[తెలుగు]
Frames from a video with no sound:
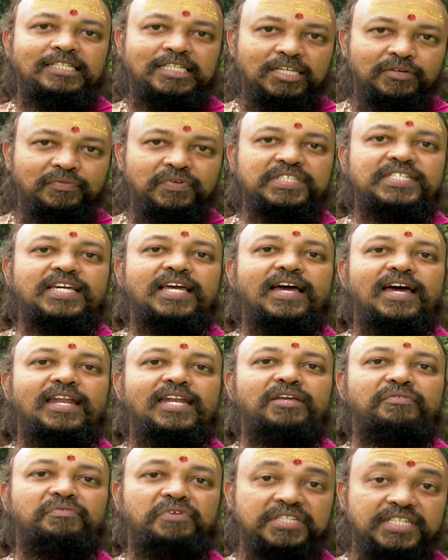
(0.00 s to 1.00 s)
ఈ
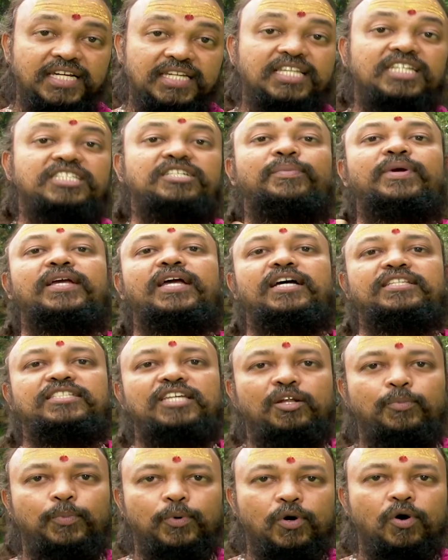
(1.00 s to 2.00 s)
విజయాన్ని విజయదశమిగా
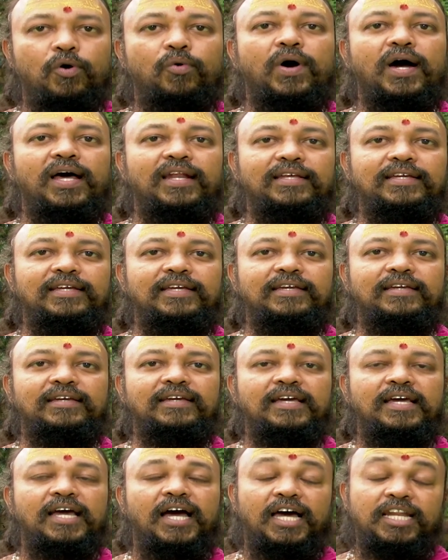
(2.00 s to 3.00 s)
జరుపుకోవాలి
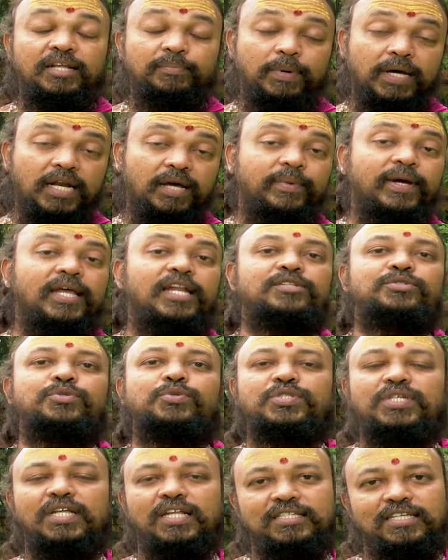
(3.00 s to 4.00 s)
అని బలమైన
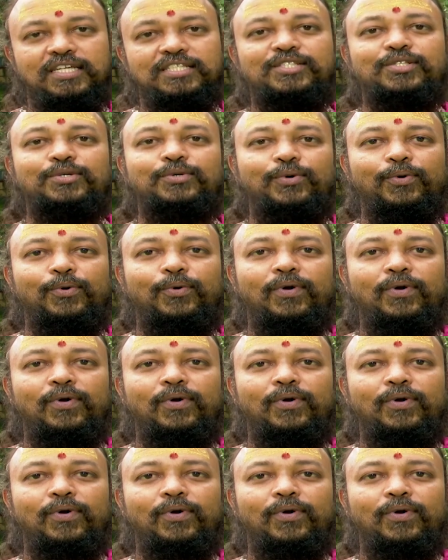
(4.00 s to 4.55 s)
సూచన చేస్తూ